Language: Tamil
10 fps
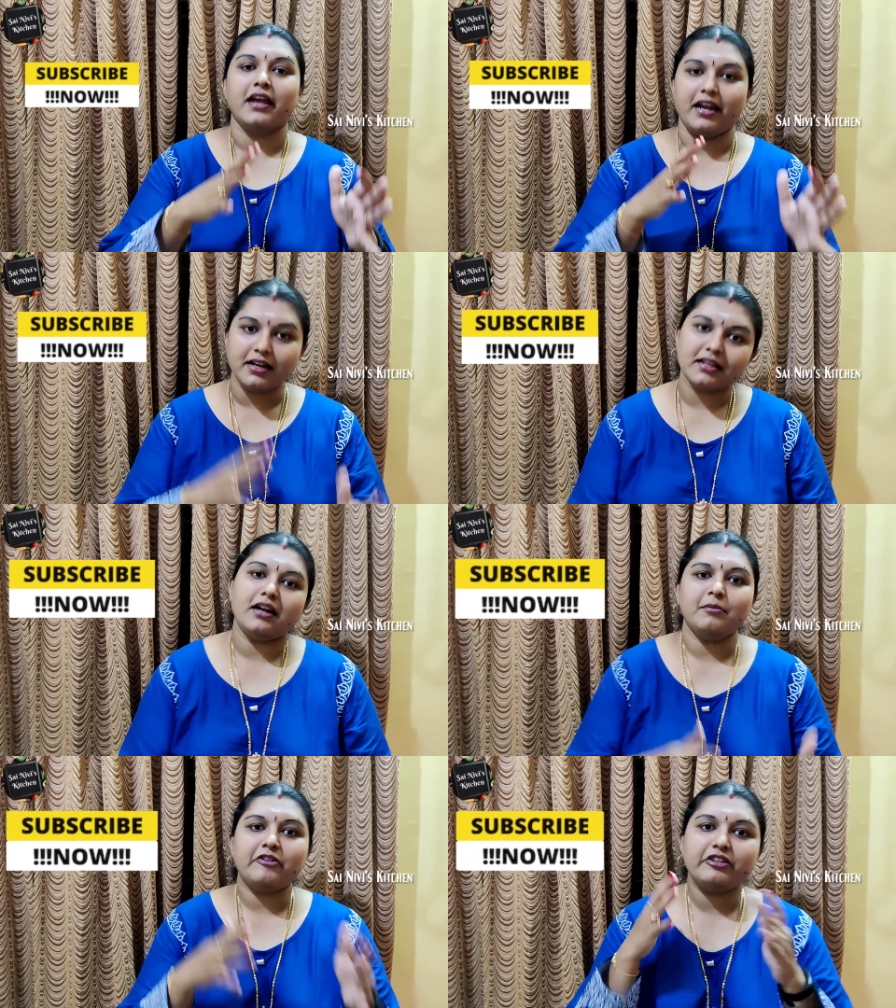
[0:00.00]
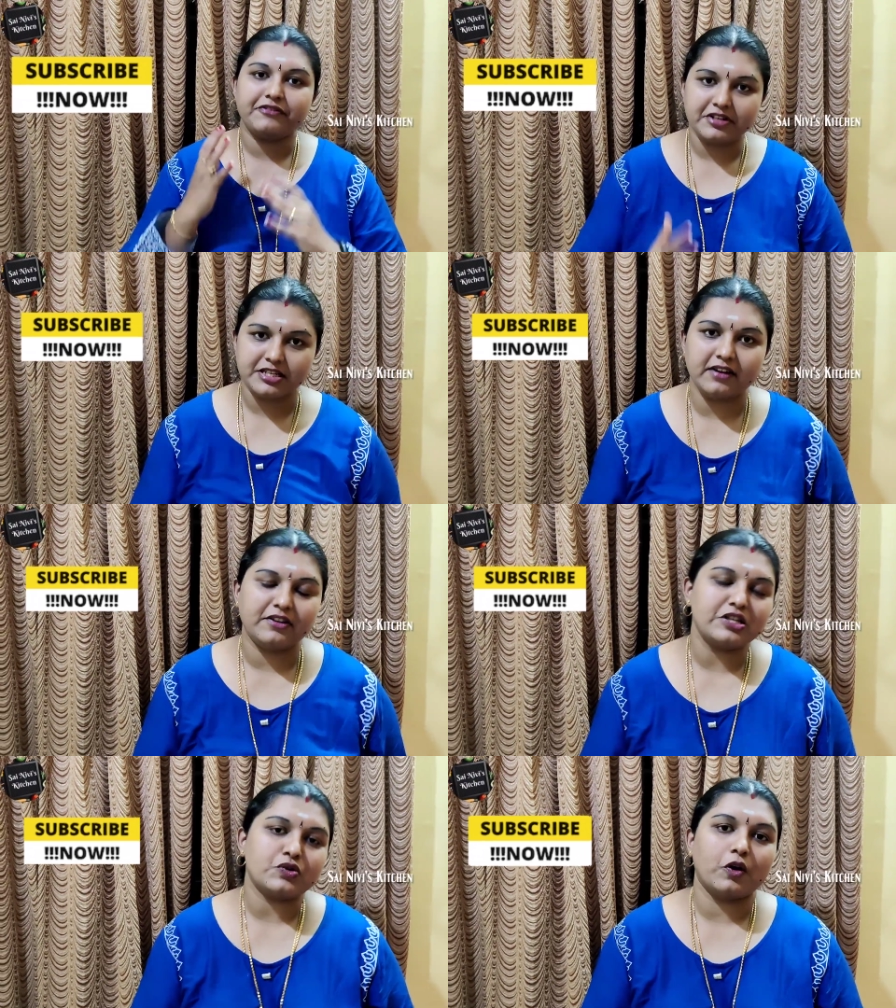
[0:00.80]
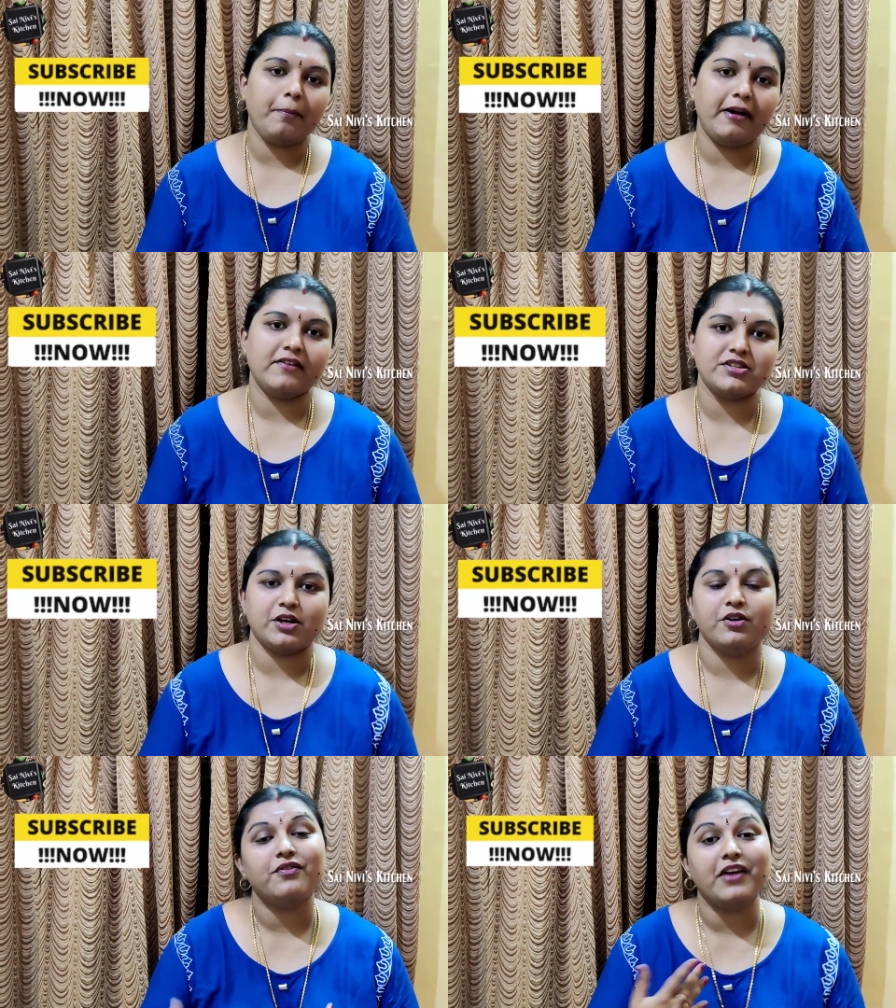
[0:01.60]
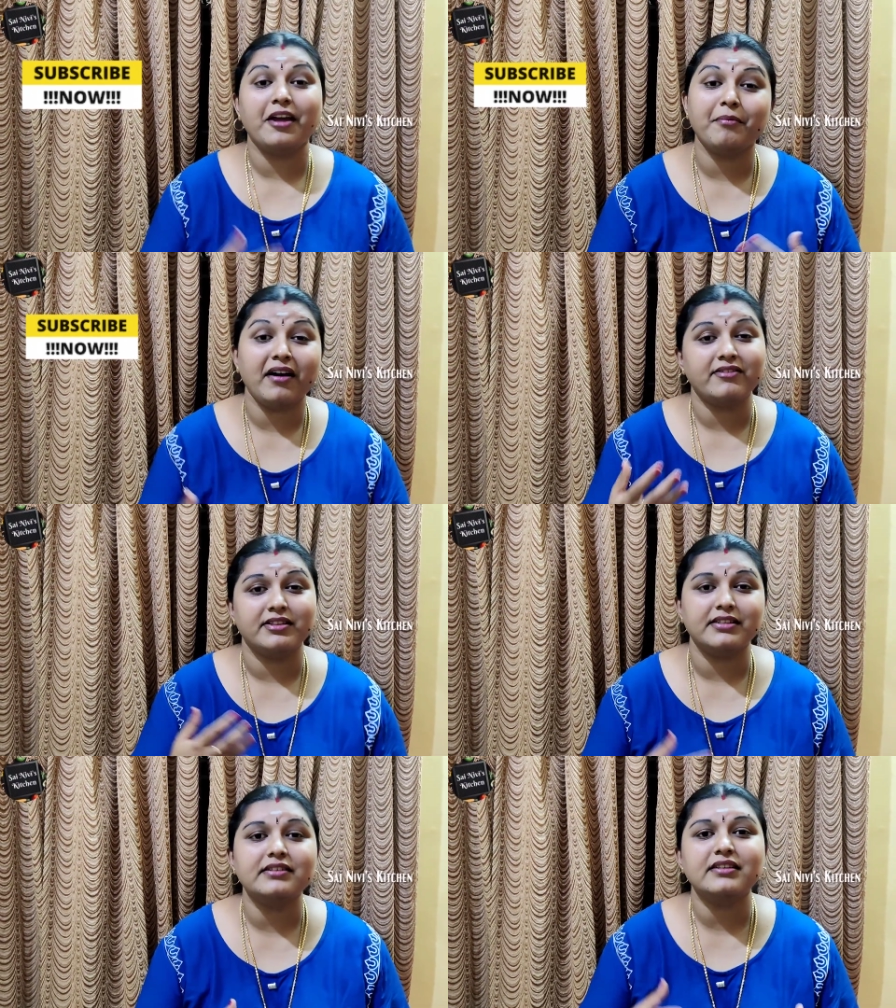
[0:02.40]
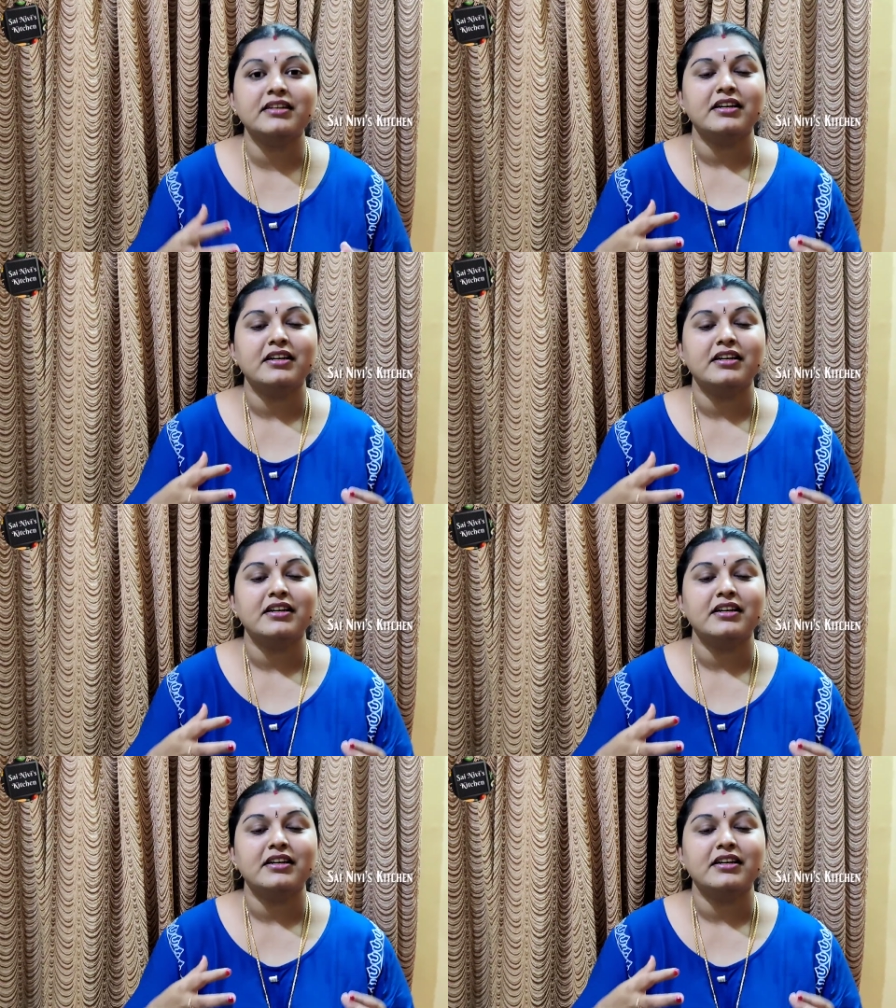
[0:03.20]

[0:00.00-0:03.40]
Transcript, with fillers: என்னதான் நம்ம வந்து ஃப்ரிட்ஜில் வந்து ஸ்டோர் பண்ணி வச்சாலும் வேகமாக வந்து